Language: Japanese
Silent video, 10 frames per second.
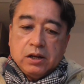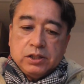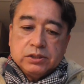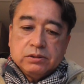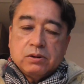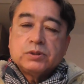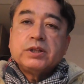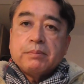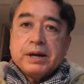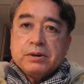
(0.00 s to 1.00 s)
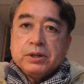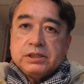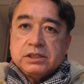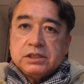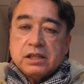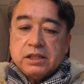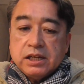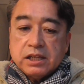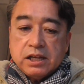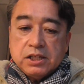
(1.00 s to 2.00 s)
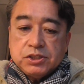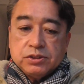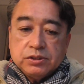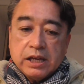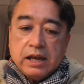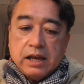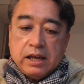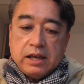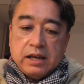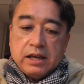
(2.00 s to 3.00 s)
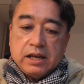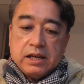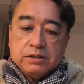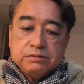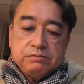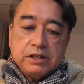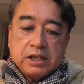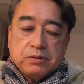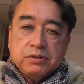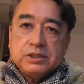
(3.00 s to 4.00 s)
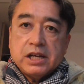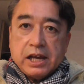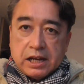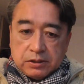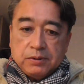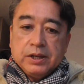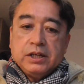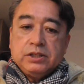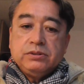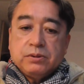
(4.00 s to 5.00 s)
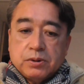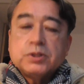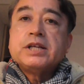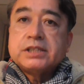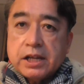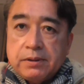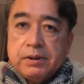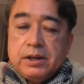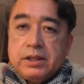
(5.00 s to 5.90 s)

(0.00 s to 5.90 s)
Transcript: いうことで、まあ、より実践的な練習が、えー、増えてくるんじゃないかということでしたね。